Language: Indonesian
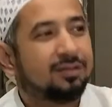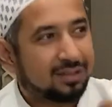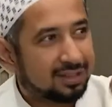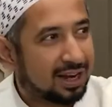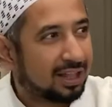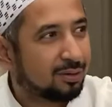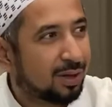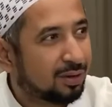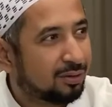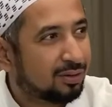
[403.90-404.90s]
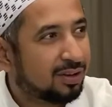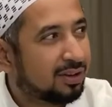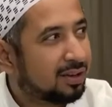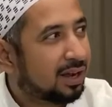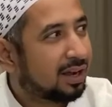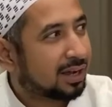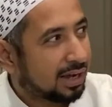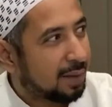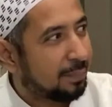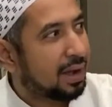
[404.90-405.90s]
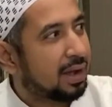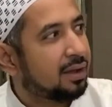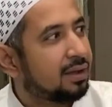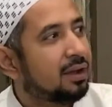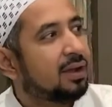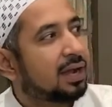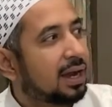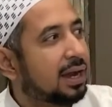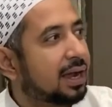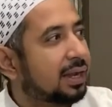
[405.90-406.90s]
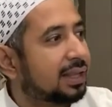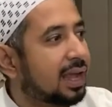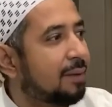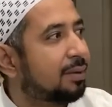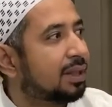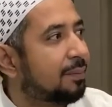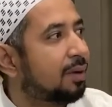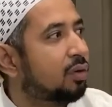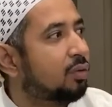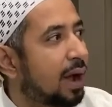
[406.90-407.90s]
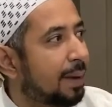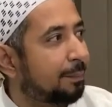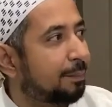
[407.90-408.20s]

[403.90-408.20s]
Setelah itu baru nah, kenapa? Karena ketika kita menguap